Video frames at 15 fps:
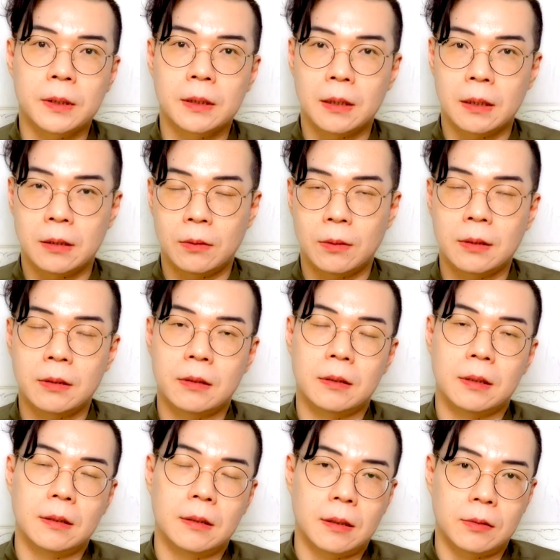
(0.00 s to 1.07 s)
在这段时
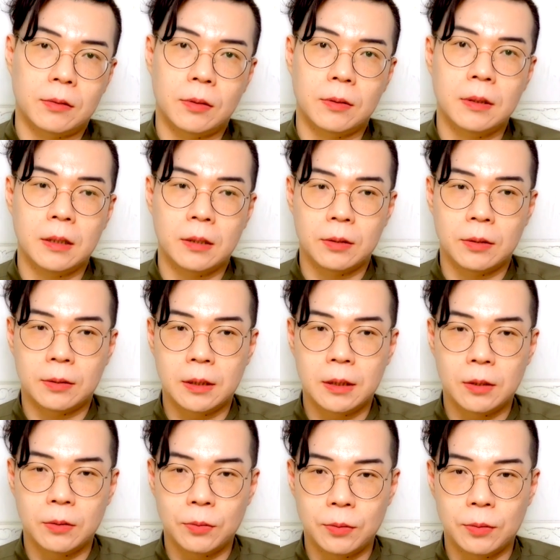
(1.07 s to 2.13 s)
间当中，很容
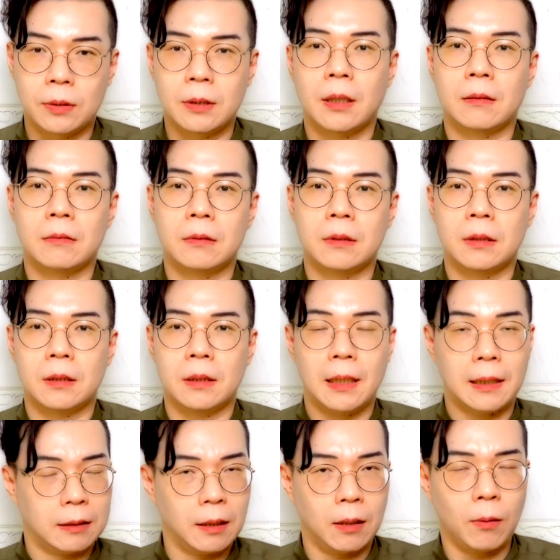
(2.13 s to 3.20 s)
易遇到的
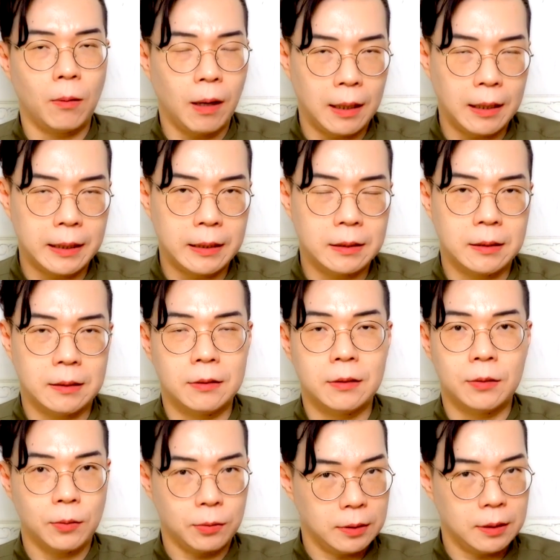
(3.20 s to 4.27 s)
烂桃花类型
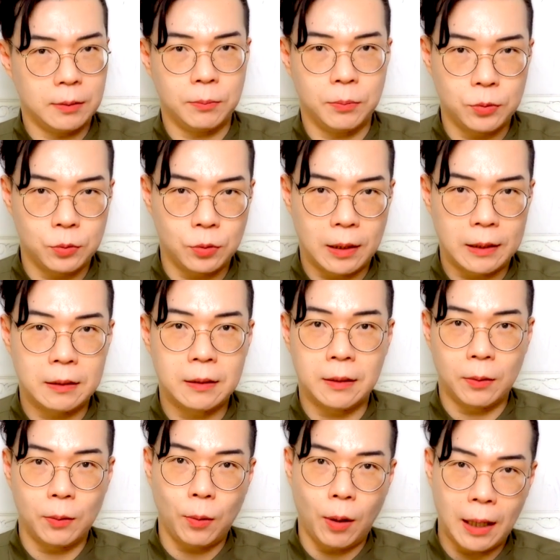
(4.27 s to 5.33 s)
是用情不专，
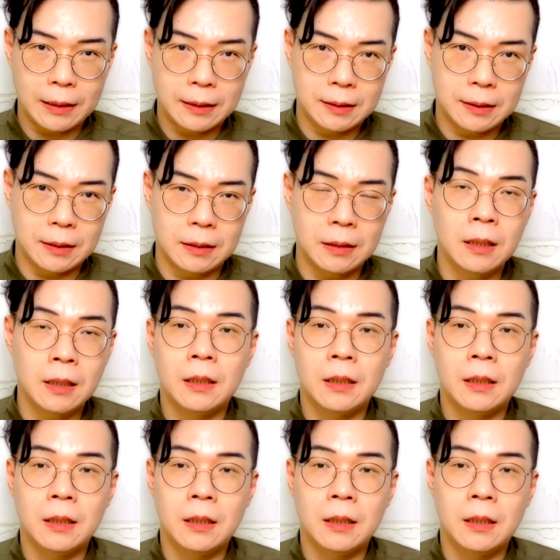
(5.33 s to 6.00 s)
很花心，